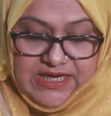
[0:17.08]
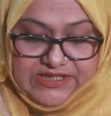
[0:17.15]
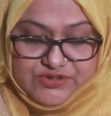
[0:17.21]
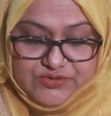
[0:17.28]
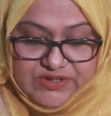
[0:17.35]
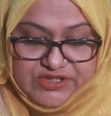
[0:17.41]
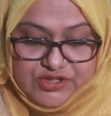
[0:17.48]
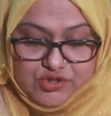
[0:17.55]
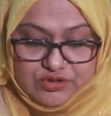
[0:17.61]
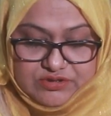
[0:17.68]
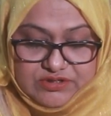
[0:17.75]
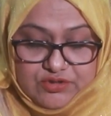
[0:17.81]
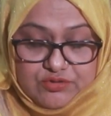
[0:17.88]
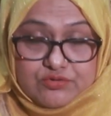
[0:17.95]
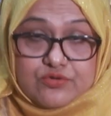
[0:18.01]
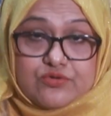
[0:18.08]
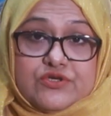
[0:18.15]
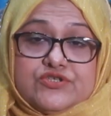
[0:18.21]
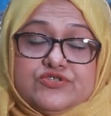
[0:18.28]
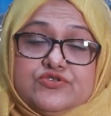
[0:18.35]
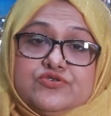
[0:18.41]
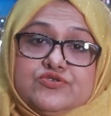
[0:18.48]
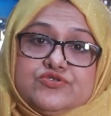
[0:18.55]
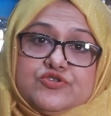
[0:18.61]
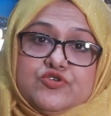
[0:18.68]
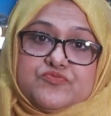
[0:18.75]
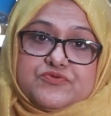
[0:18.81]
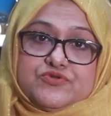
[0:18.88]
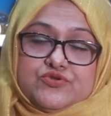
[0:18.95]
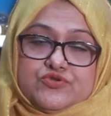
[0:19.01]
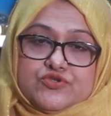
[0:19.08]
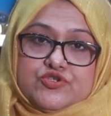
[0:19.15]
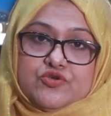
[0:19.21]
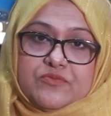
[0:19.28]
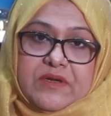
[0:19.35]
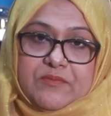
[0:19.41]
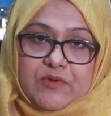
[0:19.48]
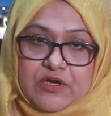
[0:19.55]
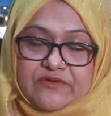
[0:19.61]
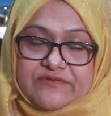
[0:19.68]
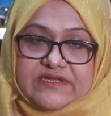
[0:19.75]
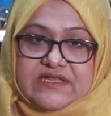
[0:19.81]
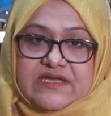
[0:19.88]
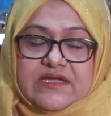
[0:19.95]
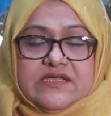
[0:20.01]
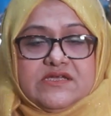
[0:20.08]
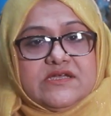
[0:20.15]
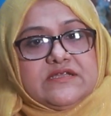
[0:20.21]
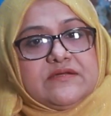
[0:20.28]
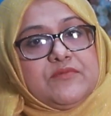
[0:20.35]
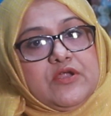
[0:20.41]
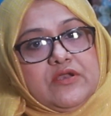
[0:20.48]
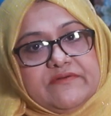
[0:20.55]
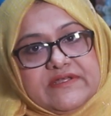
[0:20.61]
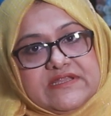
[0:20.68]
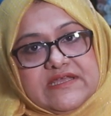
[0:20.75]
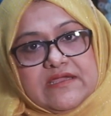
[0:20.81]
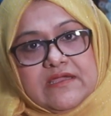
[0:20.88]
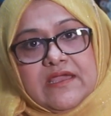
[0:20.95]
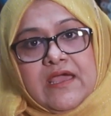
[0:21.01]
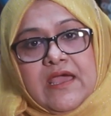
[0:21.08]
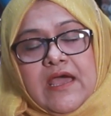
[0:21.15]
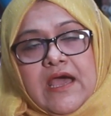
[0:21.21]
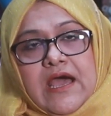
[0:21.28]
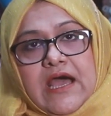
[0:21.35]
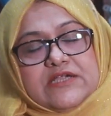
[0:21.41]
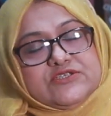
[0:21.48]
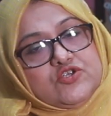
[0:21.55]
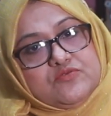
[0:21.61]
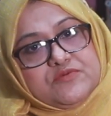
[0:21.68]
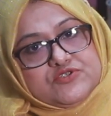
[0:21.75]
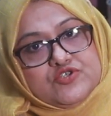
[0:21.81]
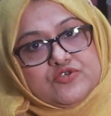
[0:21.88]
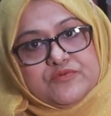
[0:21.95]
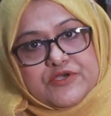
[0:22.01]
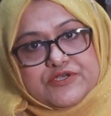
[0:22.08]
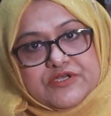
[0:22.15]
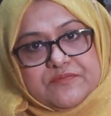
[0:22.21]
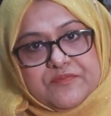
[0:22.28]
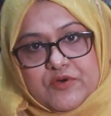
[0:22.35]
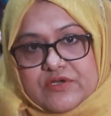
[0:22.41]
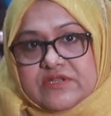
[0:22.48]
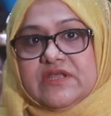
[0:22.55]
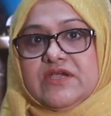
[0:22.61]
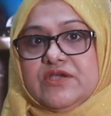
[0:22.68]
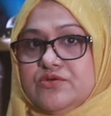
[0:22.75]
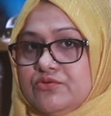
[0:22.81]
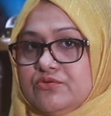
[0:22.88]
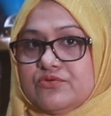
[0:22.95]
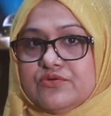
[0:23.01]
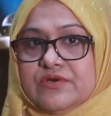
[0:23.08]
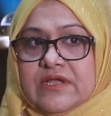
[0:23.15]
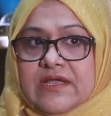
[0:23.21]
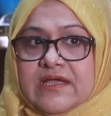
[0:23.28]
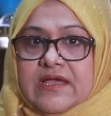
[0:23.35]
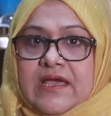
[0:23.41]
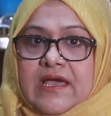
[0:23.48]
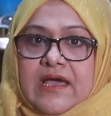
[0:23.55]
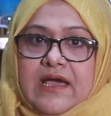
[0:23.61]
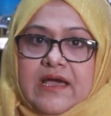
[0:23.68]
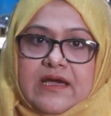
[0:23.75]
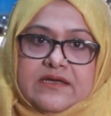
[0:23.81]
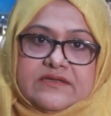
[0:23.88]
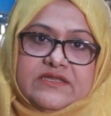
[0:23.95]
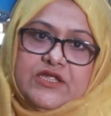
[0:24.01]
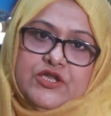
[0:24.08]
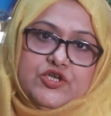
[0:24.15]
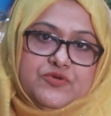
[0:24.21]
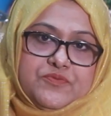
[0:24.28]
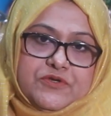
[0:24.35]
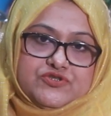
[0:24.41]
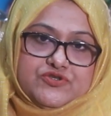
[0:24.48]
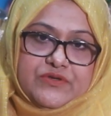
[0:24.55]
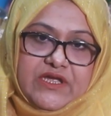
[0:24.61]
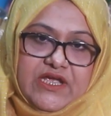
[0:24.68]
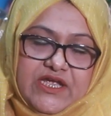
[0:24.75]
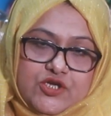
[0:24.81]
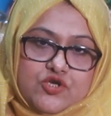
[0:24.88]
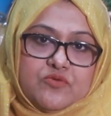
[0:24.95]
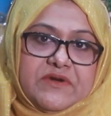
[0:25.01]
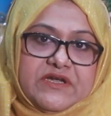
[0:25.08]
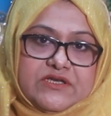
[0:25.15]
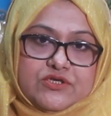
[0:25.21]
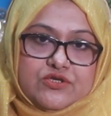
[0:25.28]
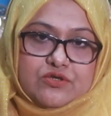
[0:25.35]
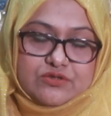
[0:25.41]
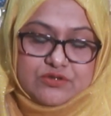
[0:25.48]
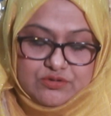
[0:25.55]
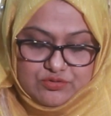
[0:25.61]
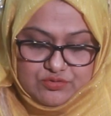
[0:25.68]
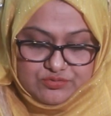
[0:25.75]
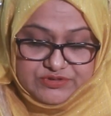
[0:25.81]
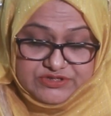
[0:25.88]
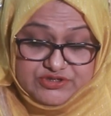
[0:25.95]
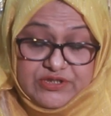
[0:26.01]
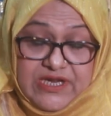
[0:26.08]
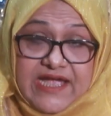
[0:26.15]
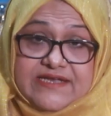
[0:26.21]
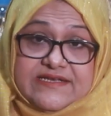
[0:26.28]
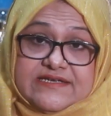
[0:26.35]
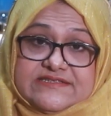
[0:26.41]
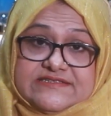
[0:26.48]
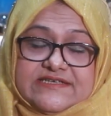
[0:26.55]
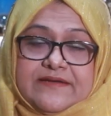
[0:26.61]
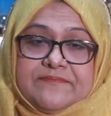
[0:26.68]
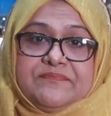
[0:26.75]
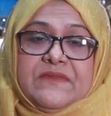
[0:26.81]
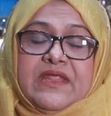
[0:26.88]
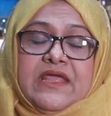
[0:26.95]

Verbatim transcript: আসলে সন্তান গ্রহণের জন্য যদি উপযুক্ত সময় বলা হয়ে থাকে সেটা বলা হয়ে থাকে আঠারো বছর বয়সের পর থেকে শুরু করে তিরিশ বছর এই সময়টা সন্তান গ্রহণের জন্য আইডিয়াল টাইম